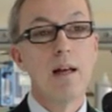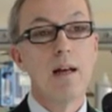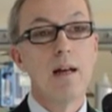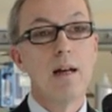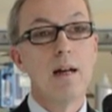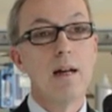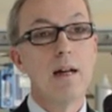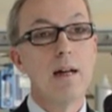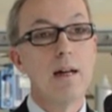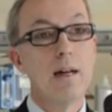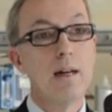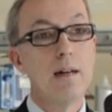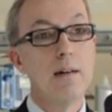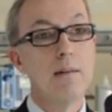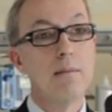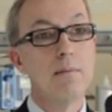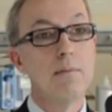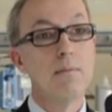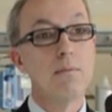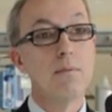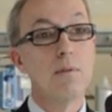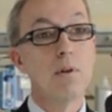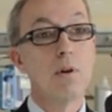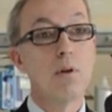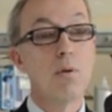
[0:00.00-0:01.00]

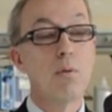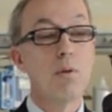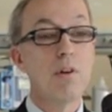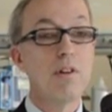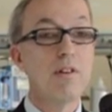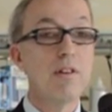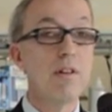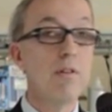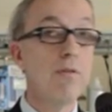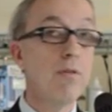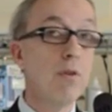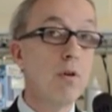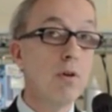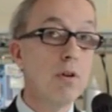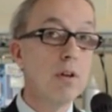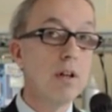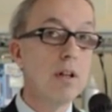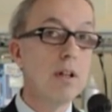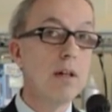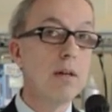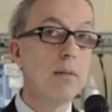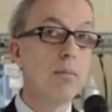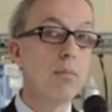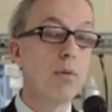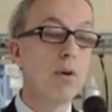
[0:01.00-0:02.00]
Ehm, questi
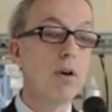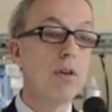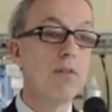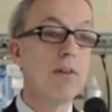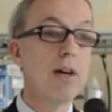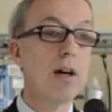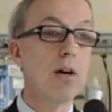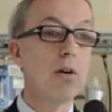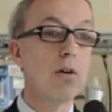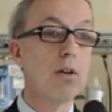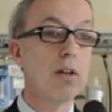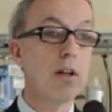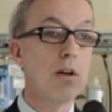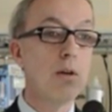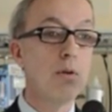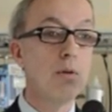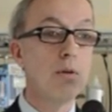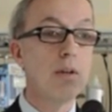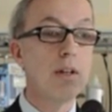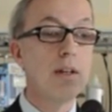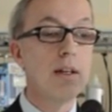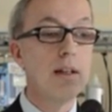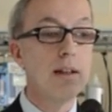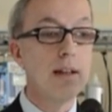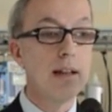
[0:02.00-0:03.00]
fondi poi vengono da noi
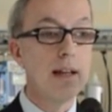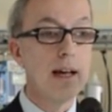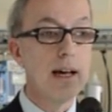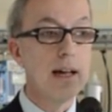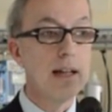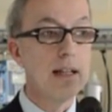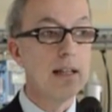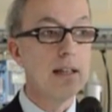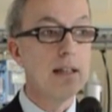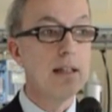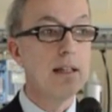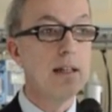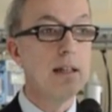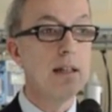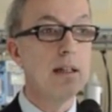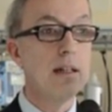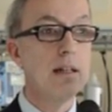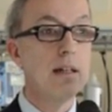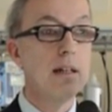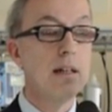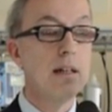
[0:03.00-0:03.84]
utilizzati